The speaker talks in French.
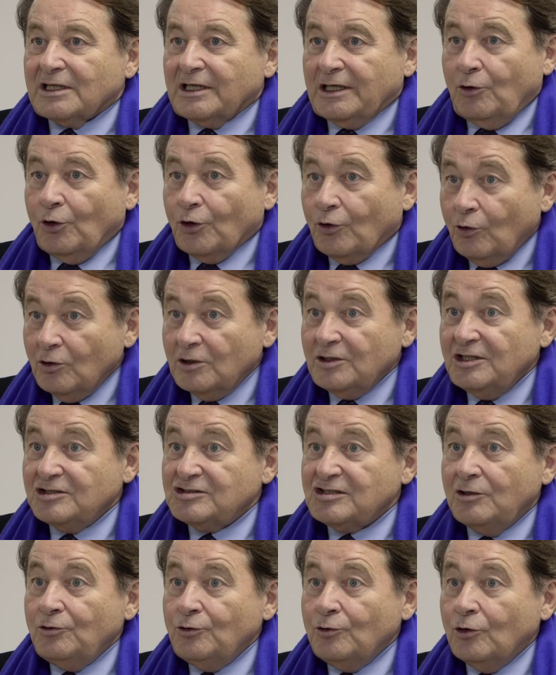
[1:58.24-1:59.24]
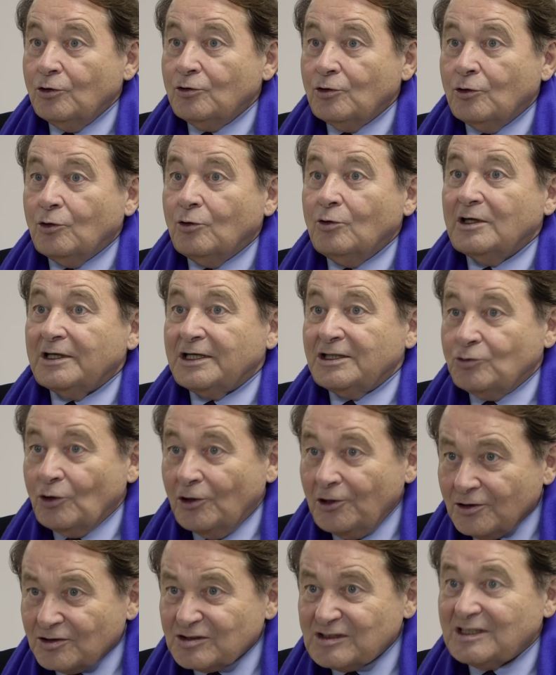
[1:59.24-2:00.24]
Et le rôle des élus locaux et
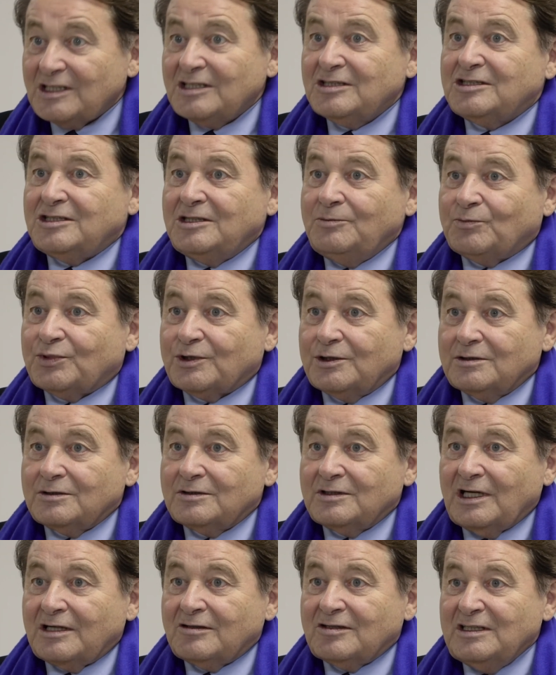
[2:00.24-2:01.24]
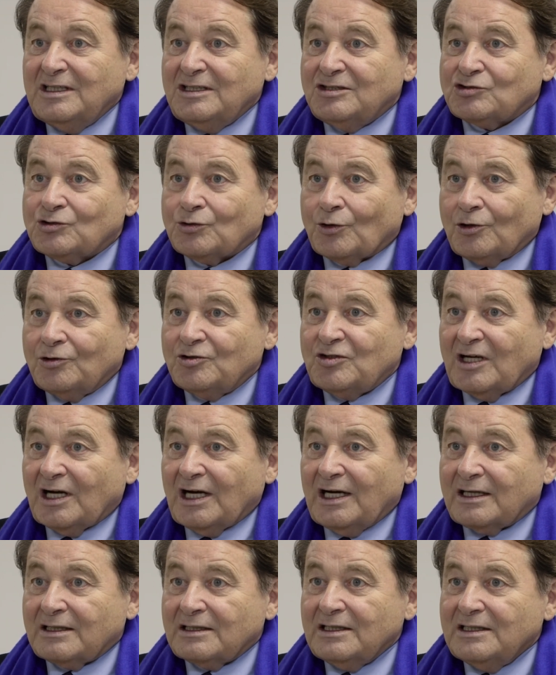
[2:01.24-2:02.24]
de leurs équipes techniques sur le
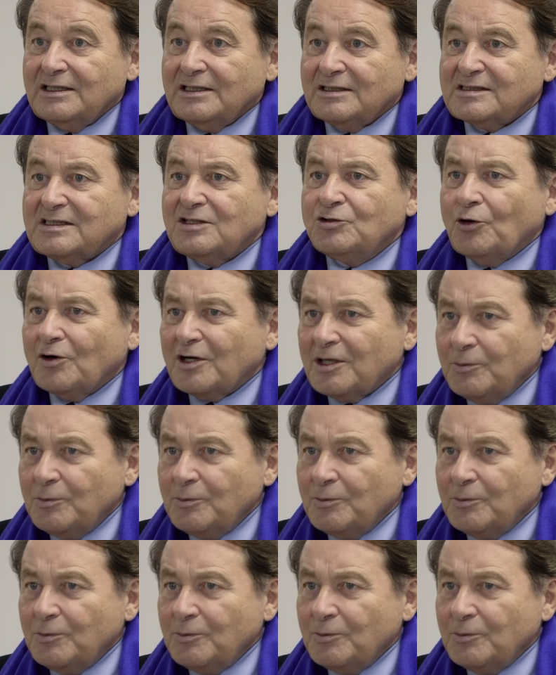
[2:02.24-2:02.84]
terrain, c'est de